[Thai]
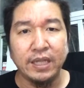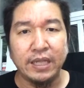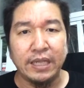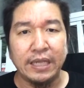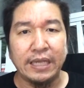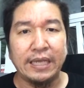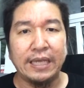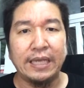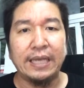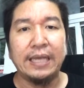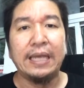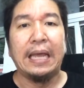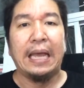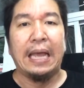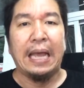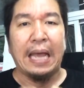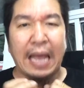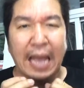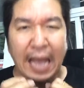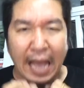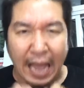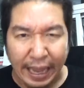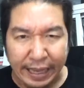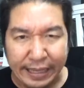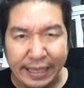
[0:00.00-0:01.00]

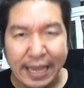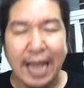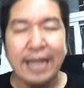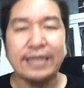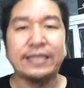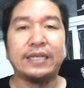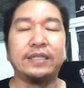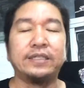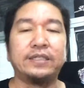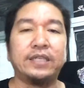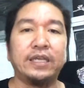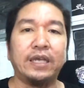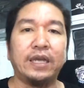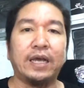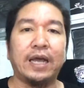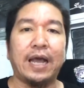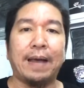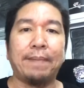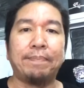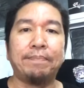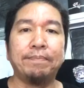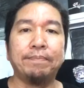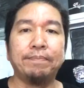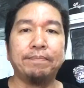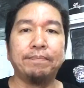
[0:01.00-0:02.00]
ดีๆ หายากจริงๆค
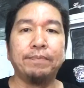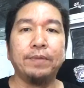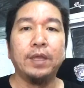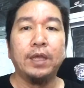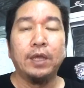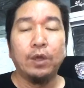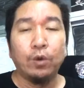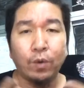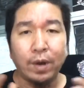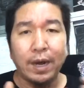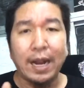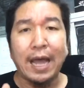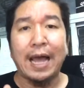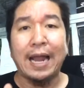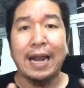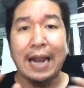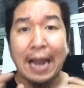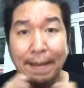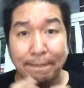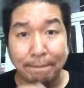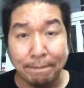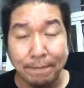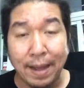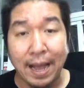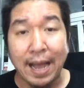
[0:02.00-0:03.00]
รับ เวลา
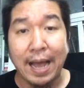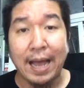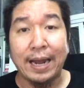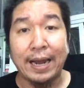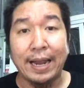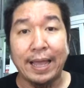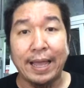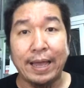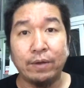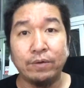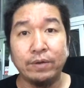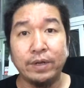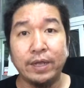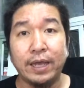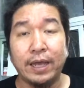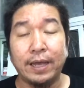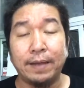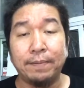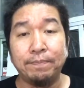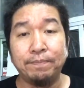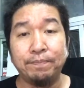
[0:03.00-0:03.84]
รับมาแล้วเนี่ย